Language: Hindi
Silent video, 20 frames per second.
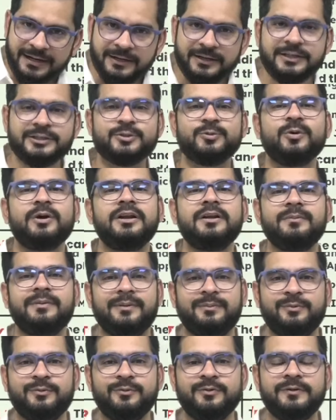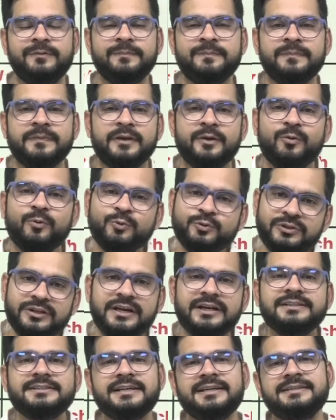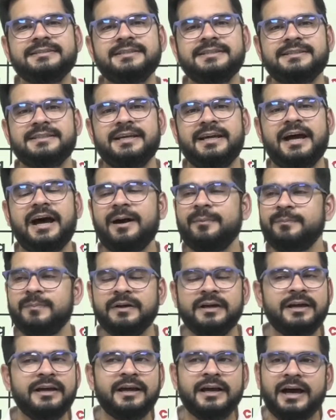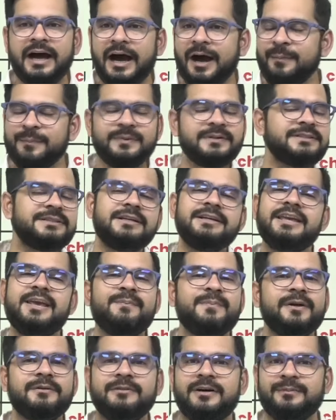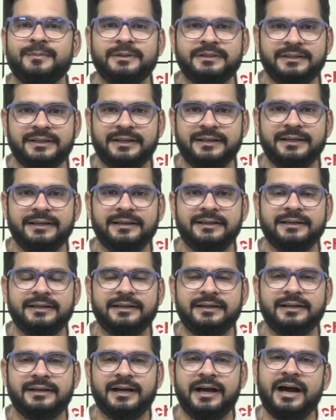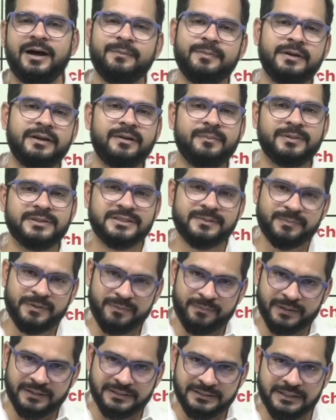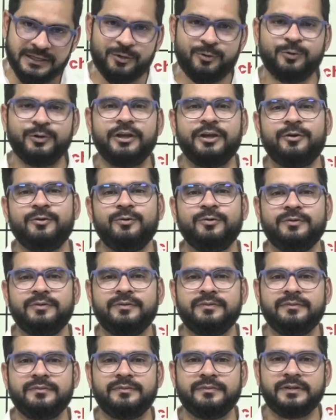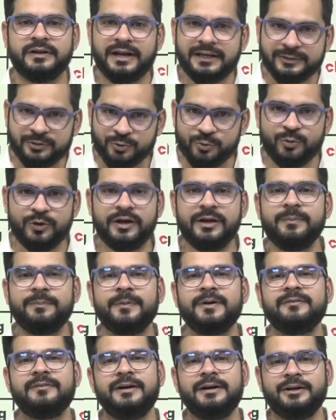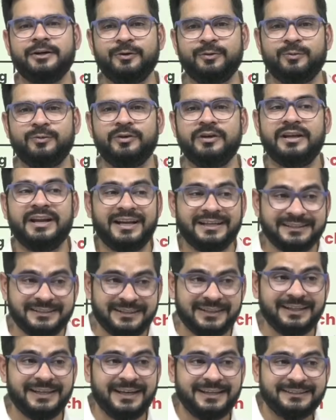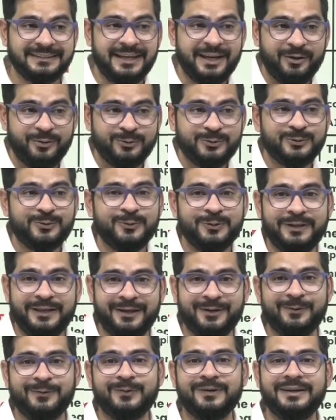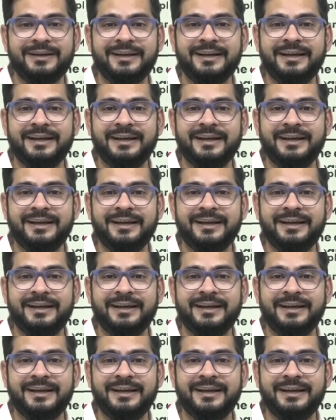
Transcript: इंटरेस्ट होगा ना बाबू उतना चांसेस है आप आप रिजल्ट की परवाह मत करिए आप है ना बस अपने मंजिल को देखो रास्तों की परवाह करो रास्ता कैसा है उसको देखो